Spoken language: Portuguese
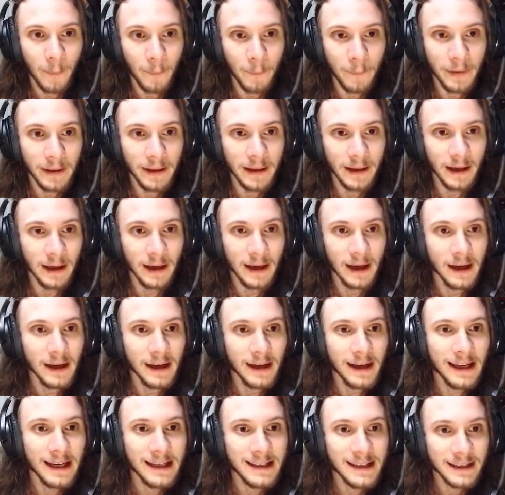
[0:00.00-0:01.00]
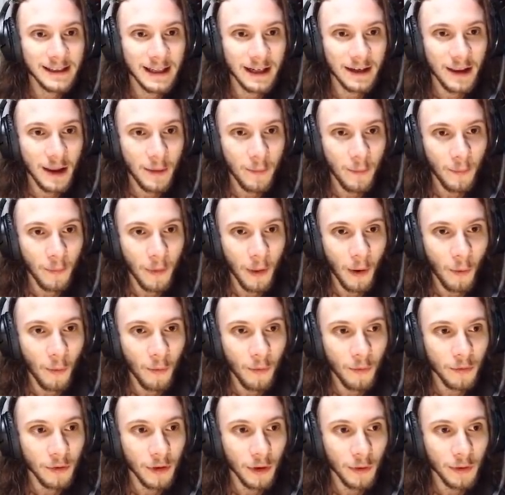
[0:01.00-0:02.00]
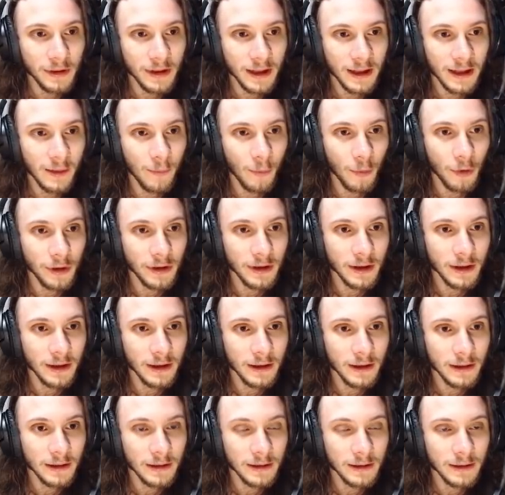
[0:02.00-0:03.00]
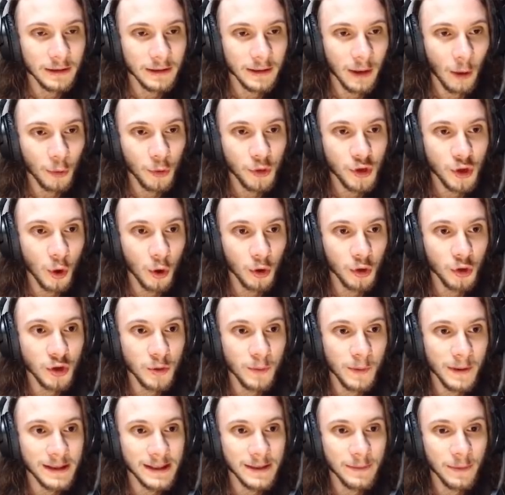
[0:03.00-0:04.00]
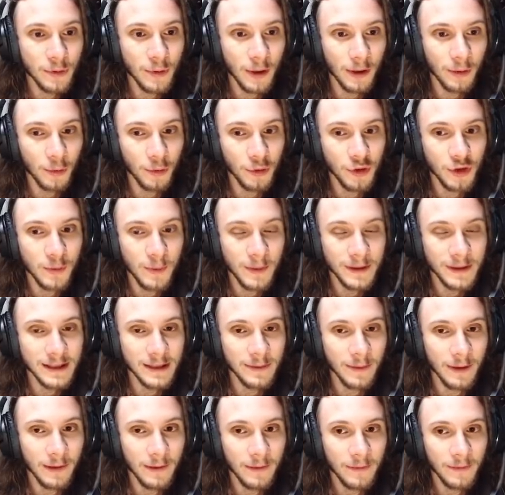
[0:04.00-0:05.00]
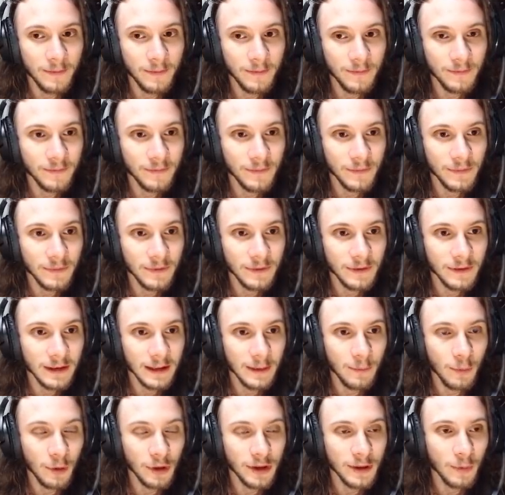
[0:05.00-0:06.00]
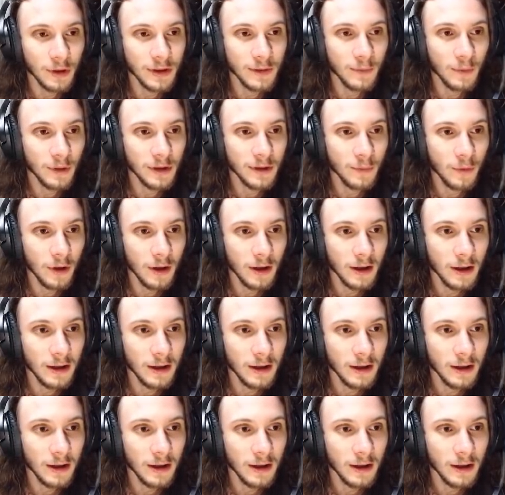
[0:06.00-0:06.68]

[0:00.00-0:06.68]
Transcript: amiga. Eles entraram na... Não, não entraram na moita. É outro, outro tipo pra cima, Eduardo. Outro tipo pra cima. De boa, de boa, de boa, de boa.